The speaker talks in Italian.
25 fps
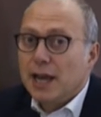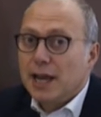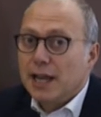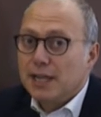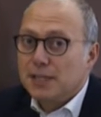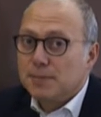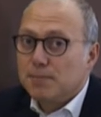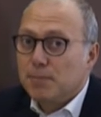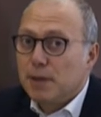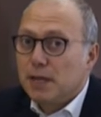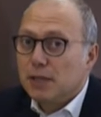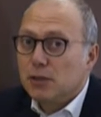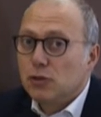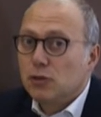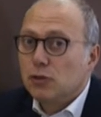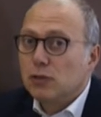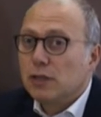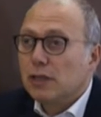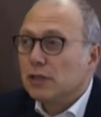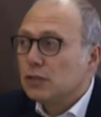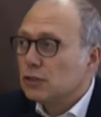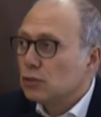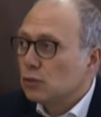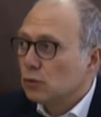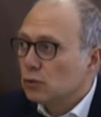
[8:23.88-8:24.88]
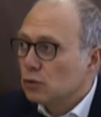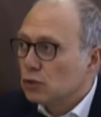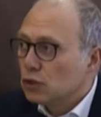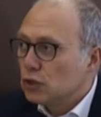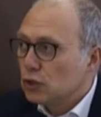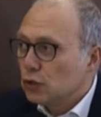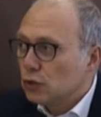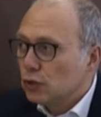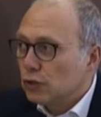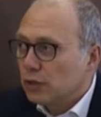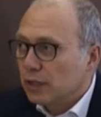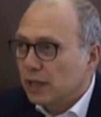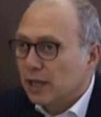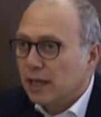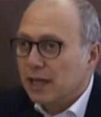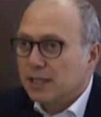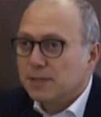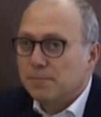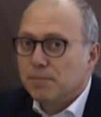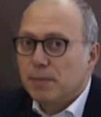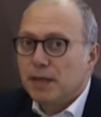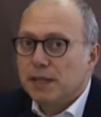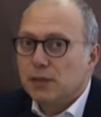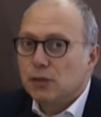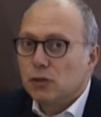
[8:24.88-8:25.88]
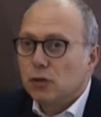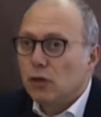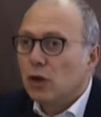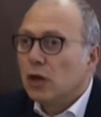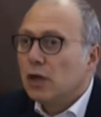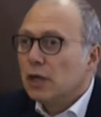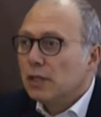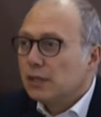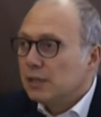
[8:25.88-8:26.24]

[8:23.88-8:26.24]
l'aspetto dell'istruzione, l'aspetto